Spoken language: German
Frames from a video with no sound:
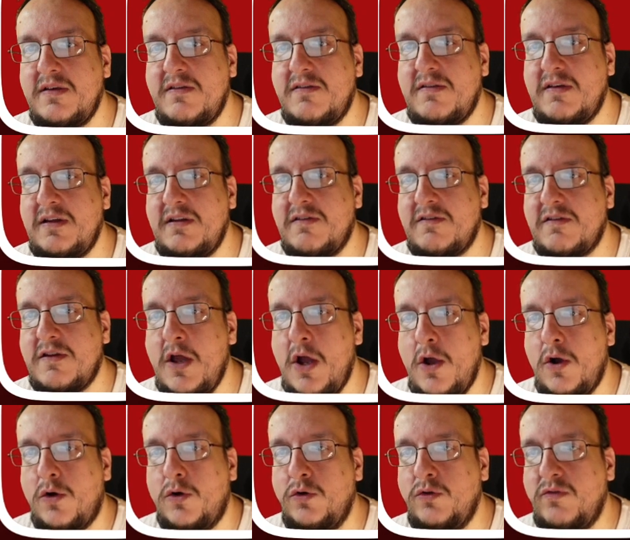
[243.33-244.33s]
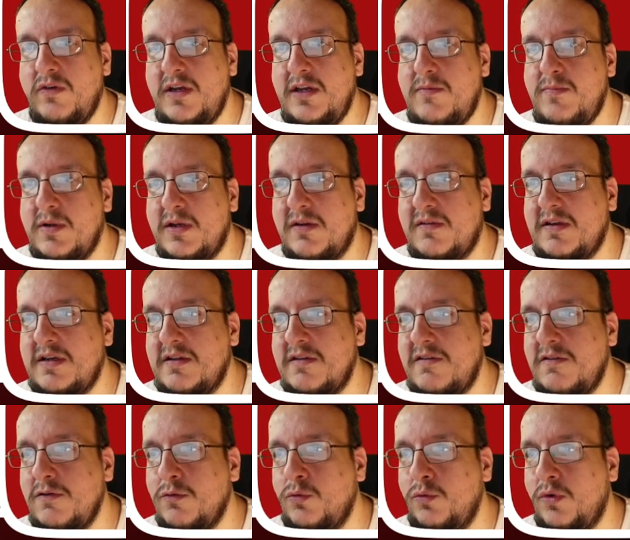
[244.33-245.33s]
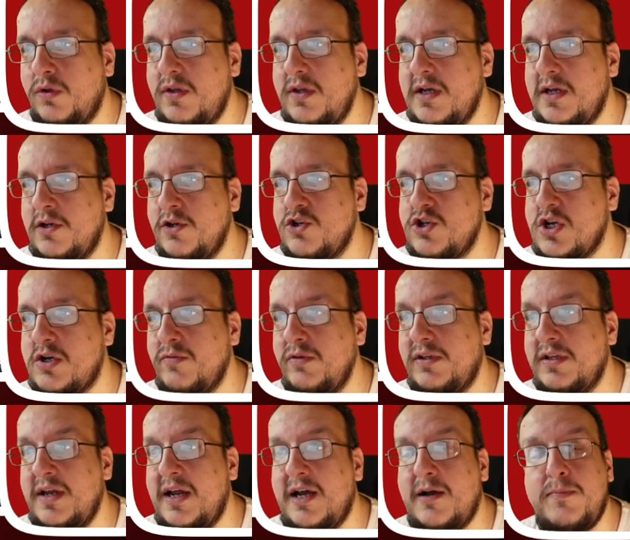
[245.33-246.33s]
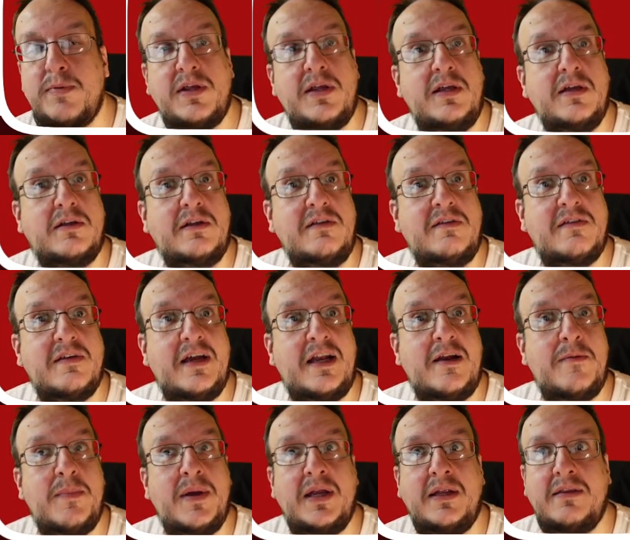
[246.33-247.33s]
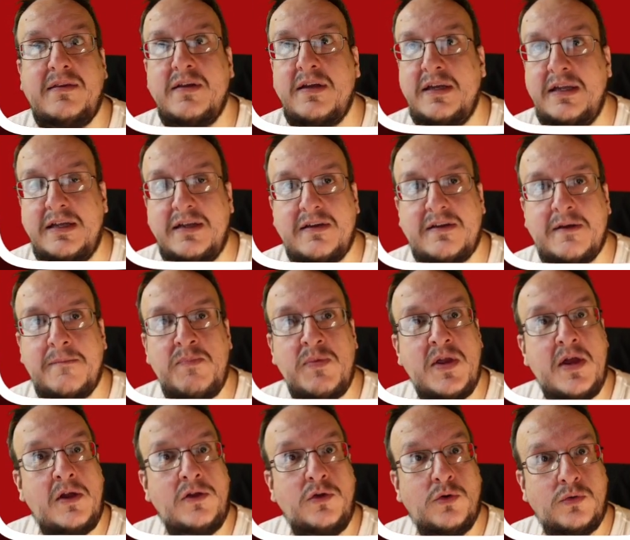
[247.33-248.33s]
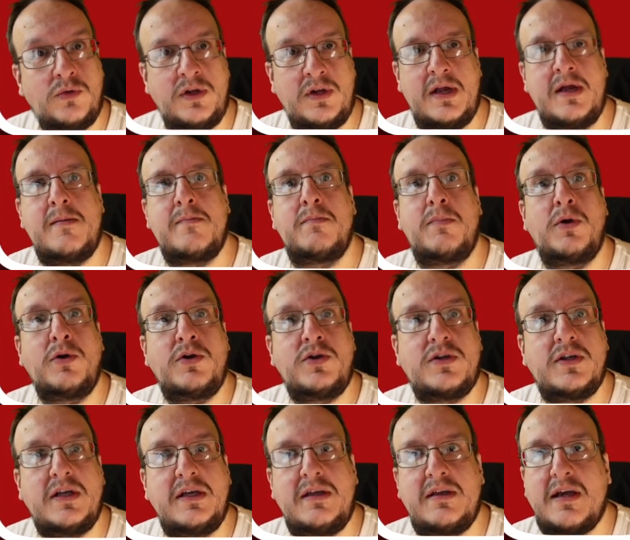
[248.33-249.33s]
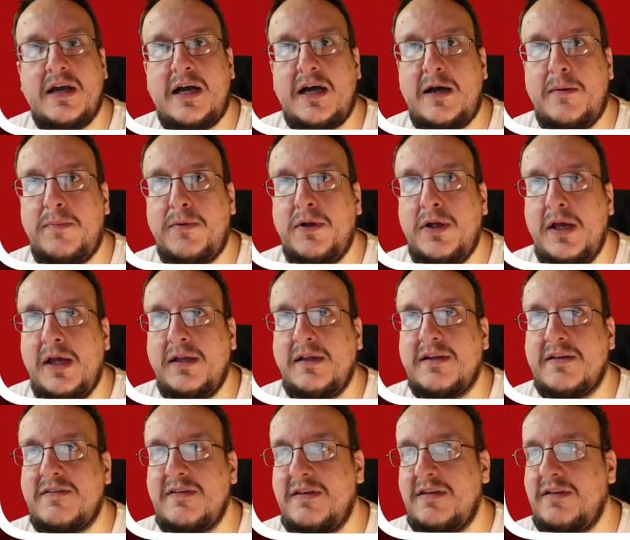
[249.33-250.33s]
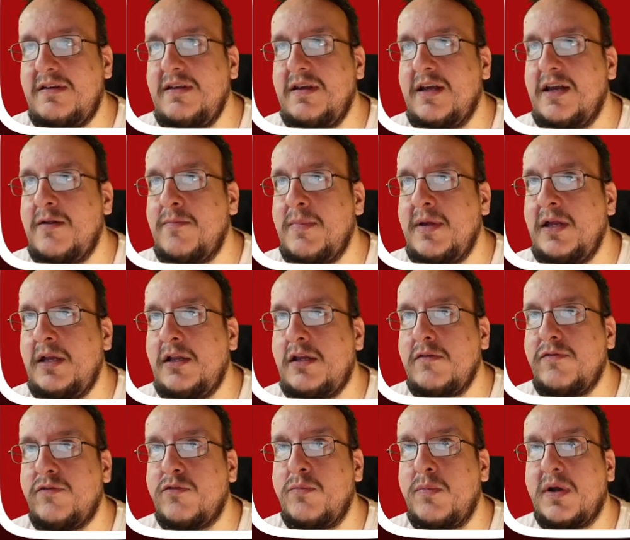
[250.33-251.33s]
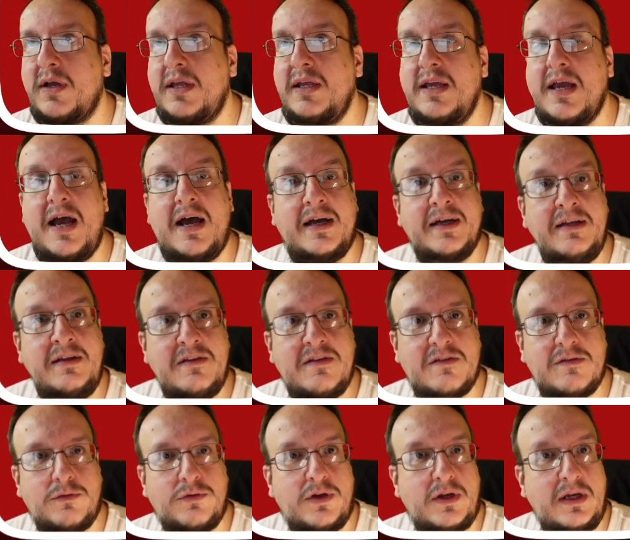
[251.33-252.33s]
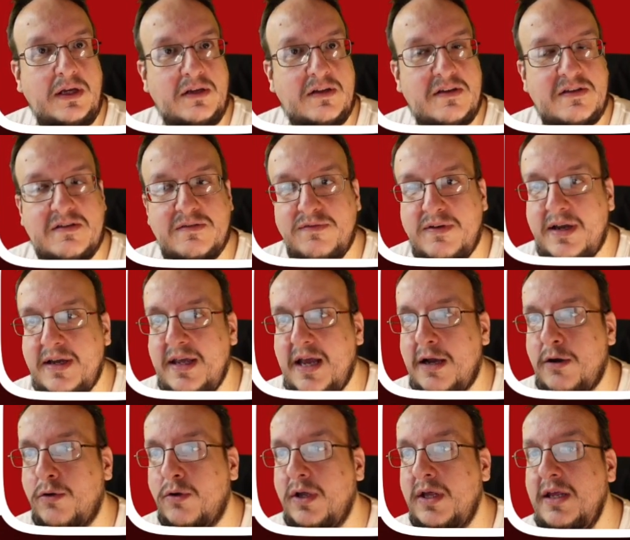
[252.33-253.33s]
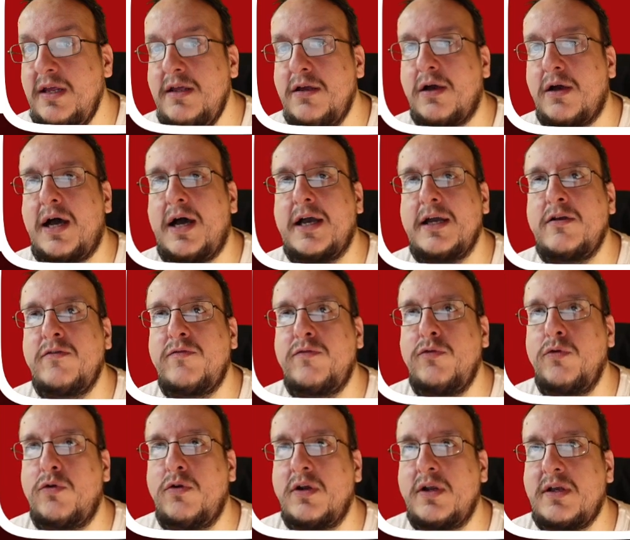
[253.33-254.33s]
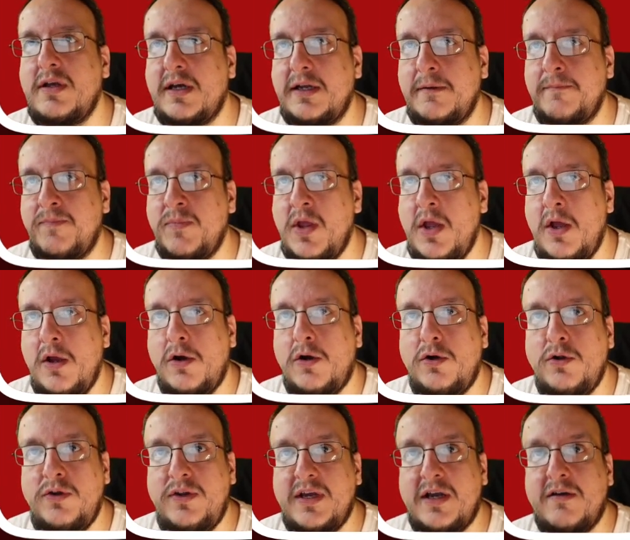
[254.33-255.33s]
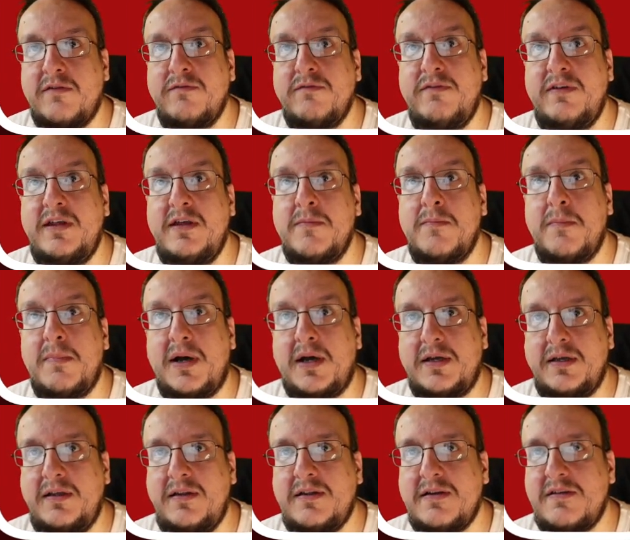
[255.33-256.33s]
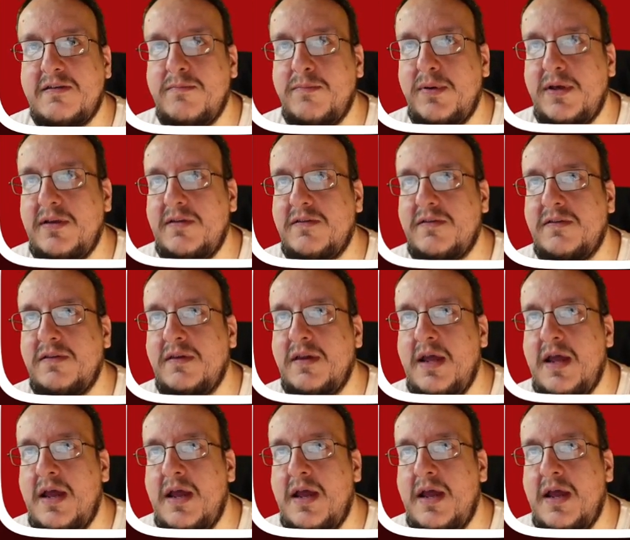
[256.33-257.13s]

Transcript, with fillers: gesetzt. Und wenn ich mir das Ganze unten anschaue, dann habe ich hier diese Elemente nicht. Nun möchte ich aber, dass ich die Elemente vom Ring 1 oder Ring 2 auch hier einfügen kann. Und ja, wie mache ich das am besten?